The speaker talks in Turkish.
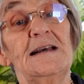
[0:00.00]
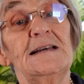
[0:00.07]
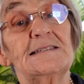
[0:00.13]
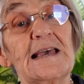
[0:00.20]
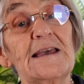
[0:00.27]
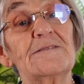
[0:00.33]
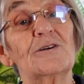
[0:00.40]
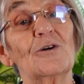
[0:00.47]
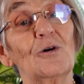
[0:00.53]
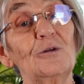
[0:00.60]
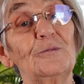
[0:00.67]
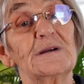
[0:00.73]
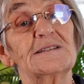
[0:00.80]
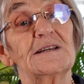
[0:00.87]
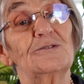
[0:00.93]
Sevgi
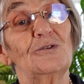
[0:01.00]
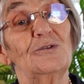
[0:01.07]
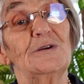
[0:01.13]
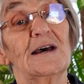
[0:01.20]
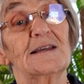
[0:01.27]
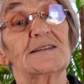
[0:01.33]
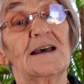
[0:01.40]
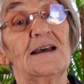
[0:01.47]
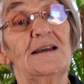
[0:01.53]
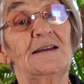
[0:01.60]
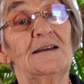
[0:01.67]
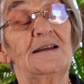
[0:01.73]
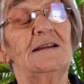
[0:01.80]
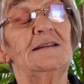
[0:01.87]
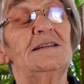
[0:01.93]
olmasa dünyada
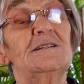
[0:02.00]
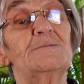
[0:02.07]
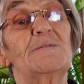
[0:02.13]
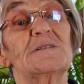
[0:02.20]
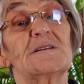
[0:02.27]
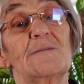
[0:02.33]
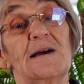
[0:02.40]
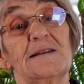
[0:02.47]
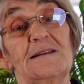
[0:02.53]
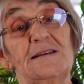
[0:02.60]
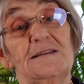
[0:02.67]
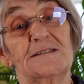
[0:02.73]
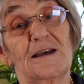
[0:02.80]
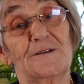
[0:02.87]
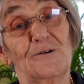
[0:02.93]
hiçbir zaman
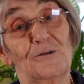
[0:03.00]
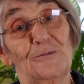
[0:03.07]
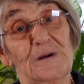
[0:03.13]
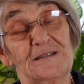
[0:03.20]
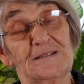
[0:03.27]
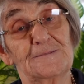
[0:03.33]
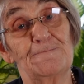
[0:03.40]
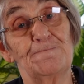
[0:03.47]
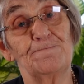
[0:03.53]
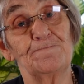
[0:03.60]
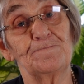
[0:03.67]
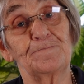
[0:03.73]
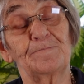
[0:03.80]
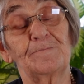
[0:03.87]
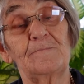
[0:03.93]
insan olmaz.
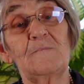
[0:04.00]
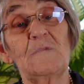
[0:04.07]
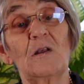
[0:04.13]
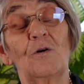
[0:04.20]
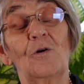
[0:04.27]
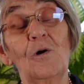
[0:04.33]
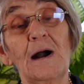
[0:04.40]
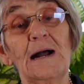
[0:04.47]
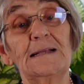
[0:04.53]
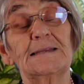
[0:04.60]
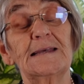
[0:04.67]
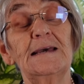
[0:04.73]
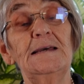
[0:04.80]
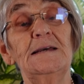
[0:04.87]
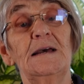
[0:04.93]
O
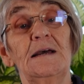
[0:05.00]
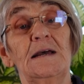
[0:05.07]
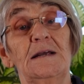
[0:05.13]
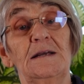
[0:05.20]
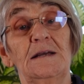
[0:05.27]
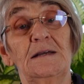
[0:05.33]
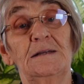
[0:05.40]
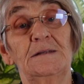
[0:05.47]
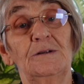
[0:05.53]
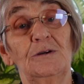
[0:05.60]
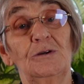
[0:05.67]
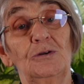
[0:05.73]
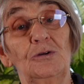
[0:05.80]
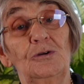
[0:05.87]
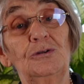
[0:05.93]
halde e,
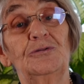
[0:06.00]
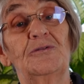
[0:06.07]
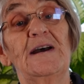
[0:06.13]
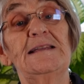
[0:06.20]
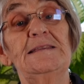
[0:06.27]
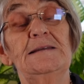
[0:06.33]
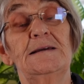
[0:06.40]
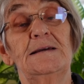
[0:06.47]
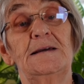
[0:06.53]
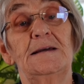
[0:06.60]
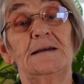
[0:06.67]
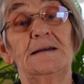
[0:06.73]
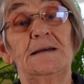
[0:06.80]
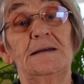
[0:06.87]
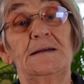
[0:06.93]
lütfen
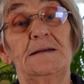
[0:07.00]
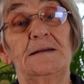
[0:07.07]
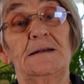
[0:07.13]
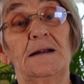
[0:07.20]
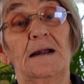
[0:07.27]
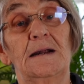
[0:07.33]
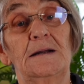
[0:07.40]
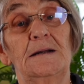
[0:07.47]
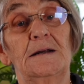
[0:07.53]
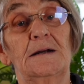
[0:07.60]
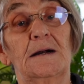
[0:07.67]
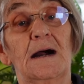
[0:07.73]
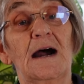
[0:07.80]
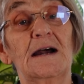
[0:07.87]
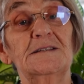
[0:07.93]
e,
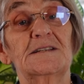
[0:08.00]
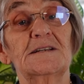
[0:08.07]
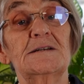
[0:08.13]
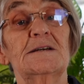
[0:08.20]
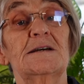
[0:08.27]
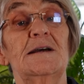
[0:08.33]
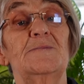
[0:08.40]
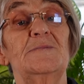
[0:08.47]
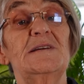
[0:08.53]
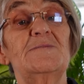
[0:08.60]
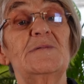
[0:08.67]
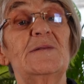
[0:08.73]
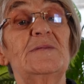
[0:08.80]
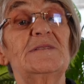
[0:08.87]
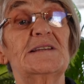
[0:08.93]
artık
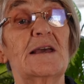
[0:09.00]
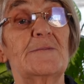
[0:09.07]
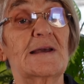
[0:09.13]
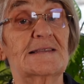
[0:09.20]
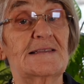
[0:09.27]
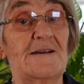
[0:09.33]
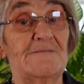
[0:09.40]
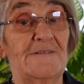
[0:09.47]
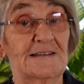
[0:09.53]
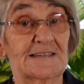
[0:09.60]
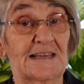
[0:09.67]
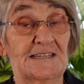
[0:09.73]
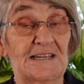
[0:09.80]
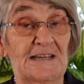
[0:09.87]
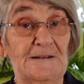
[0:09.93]
birbirimizi yemekten
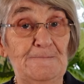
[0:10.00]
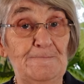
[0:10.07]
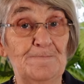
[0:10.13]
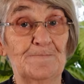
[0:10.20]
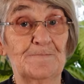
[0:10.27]
vazgeçelim.